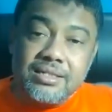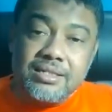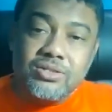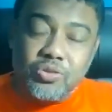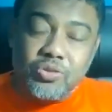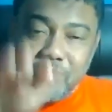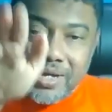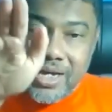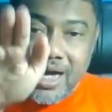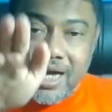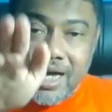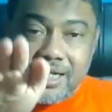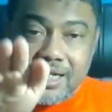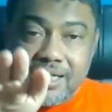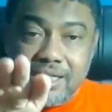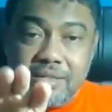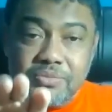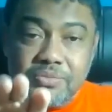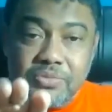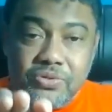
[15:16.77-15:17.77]
supaya
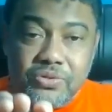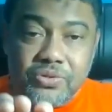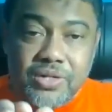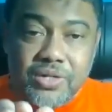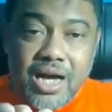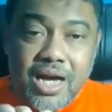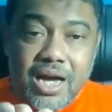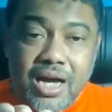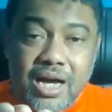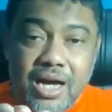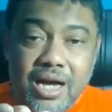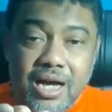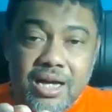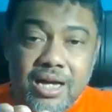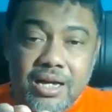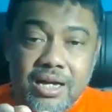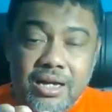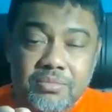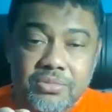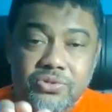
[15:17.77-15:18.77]
harganya murah
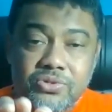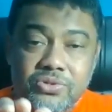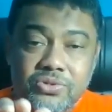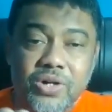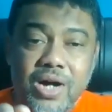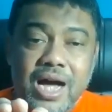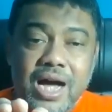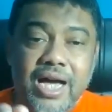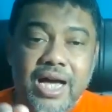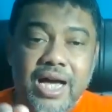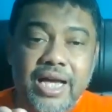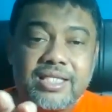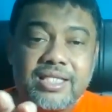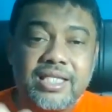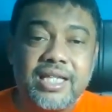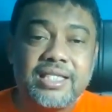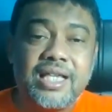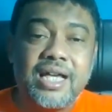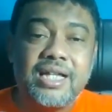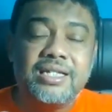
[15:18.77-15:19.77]
menuju
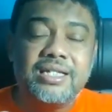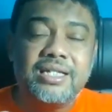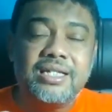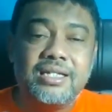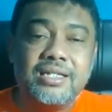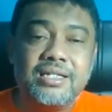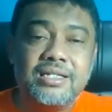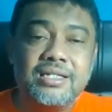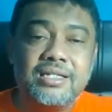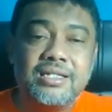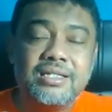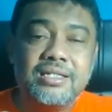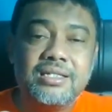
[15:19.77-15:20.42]
HET tadi